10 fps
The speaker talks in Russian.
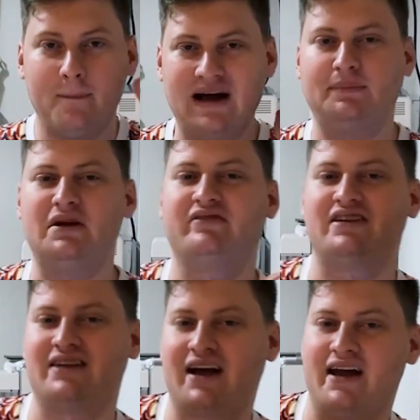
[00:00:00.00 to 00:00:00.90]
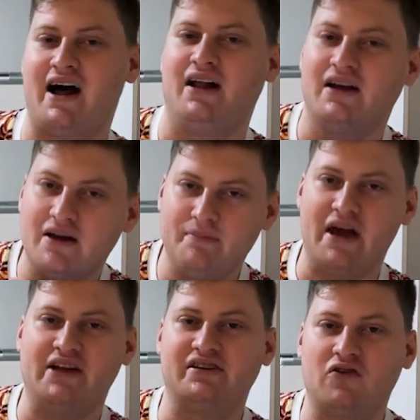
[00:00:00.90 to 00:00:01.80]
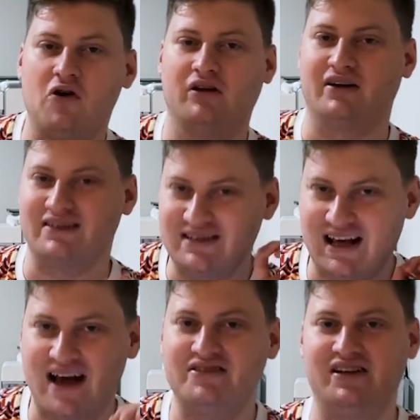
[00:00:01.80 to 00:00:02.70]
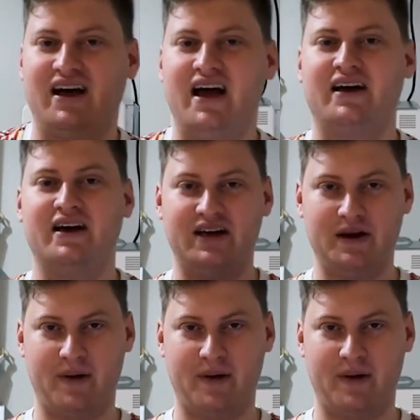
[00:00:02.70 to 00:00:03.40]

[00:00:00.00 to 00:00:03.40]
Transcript: Подписывайтесь на канал, бейте в колокол, ставьте лайк и